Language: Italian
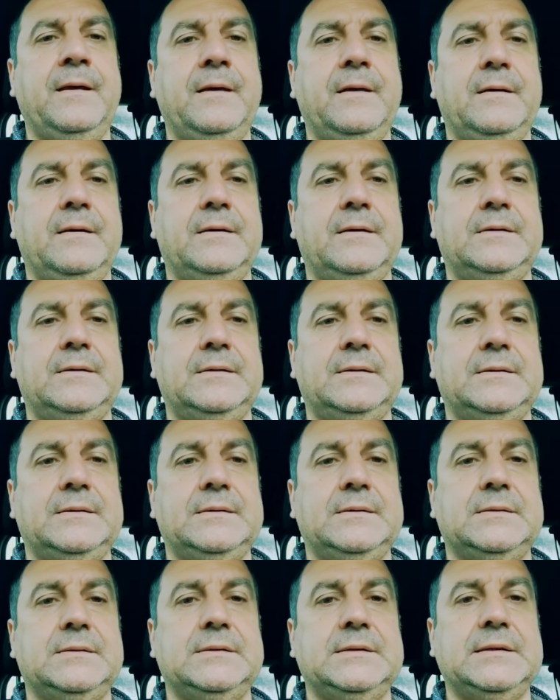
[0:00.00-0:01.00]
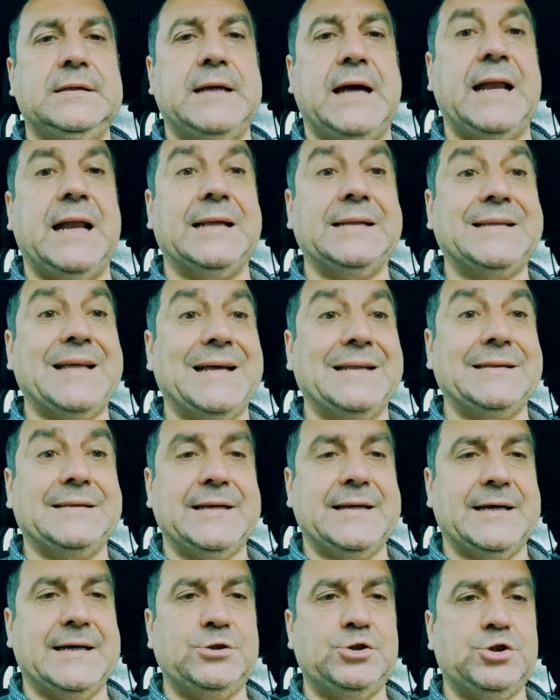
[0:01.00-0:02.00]
alla
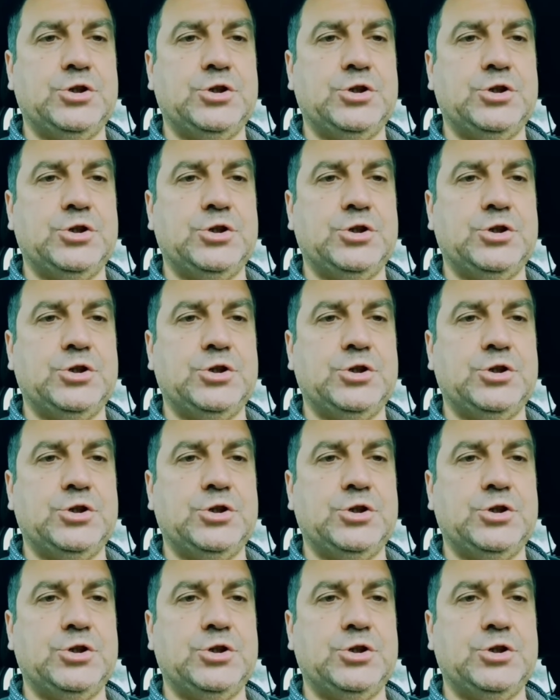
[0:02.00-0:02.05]
tattica in